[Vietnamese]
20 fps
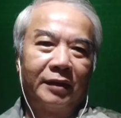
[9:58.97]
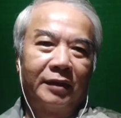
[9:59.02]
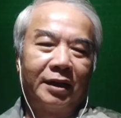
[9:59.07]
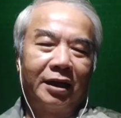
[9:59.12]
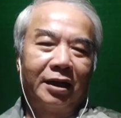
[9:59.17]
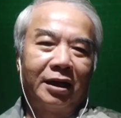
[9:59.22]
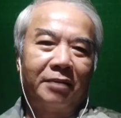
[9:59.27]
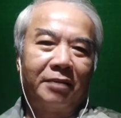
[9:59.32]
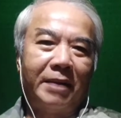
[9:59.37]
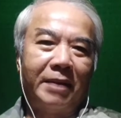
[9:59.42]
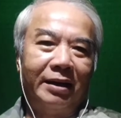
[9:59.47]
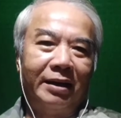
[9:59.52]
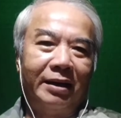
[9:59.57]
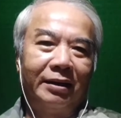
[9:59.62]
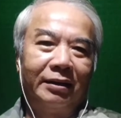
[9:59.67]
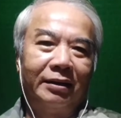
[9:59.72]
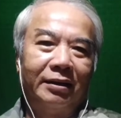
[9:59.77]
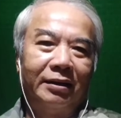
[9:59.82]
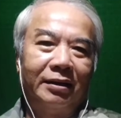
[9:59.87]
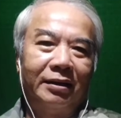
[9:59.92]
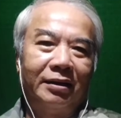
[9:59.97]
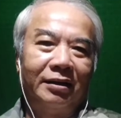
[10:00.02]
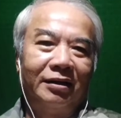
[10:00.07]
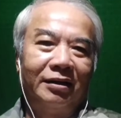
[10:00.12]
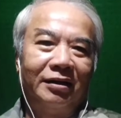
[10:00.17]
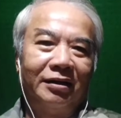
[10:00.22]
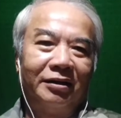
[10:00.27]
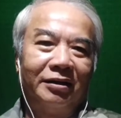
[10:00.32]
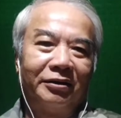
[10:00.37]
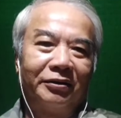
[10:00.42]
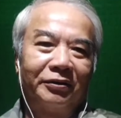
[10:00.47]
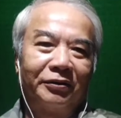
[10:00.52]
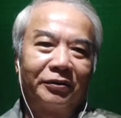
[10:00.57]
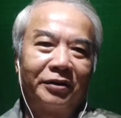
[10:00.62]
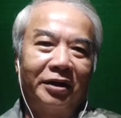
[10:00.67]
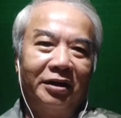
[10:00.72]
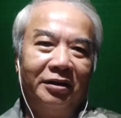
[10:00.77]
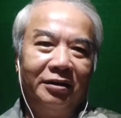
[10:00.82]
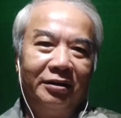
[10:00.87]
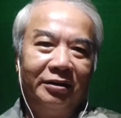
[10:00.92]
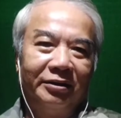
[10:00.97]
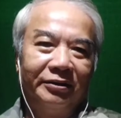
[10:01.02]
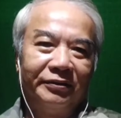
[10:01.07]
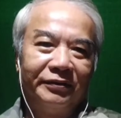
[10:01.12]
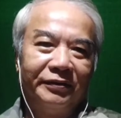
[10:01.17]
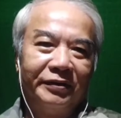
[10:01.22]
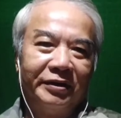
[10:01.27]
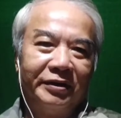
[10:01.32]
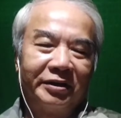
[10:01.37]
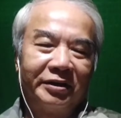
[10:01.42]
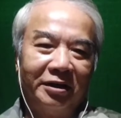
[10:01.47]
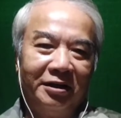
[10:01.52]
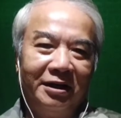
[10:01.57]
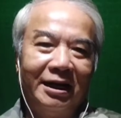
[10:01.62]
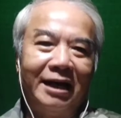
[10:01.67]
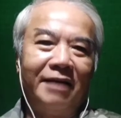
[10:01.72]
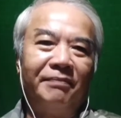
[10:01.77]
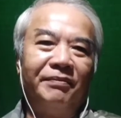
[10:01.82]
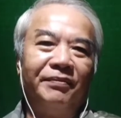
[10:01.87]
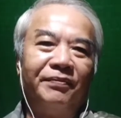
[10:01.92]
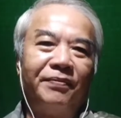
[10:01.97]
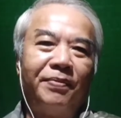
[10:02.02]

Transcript: thì các bạn ờ, thử thử làm